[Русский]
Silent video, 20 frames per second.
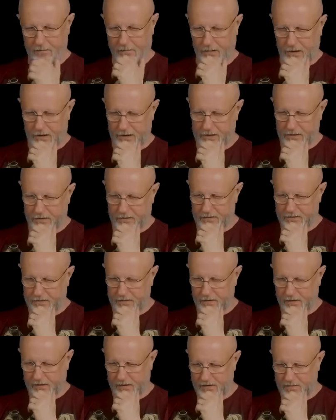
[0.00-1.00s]

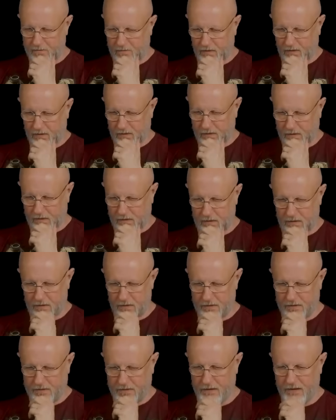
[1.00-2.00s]
Планируется ли разбор
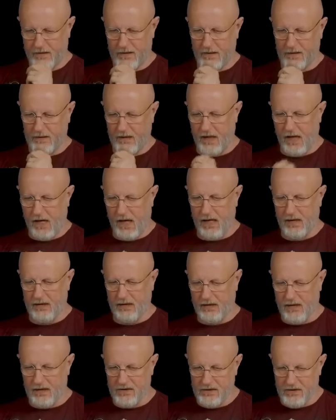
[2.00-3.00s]
сериала
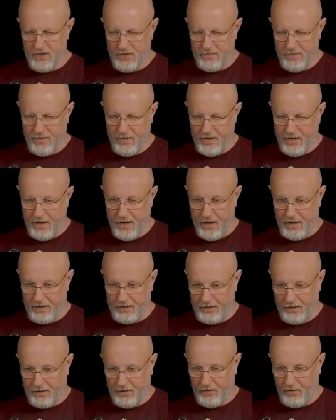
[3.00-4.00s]
«Оранжевый –
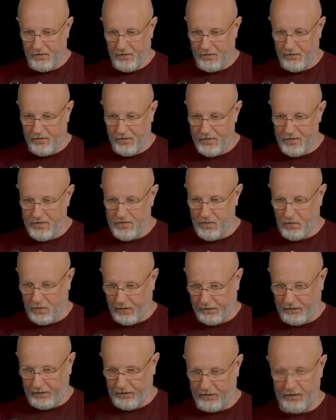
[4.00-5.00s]
это новый
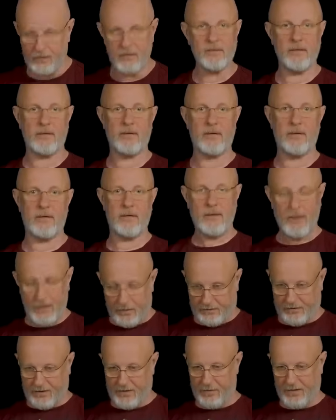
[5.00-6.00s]
черный»?
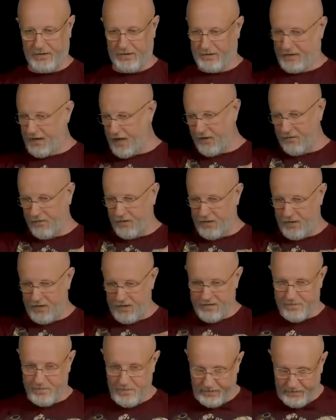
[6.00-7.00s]
Нет, комрад, я его
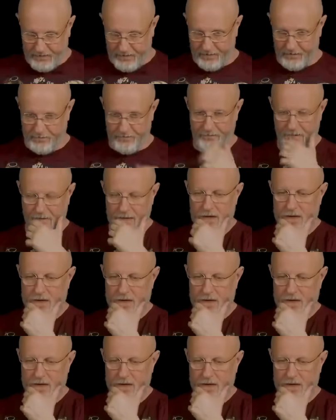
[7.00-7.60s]
не смотрел.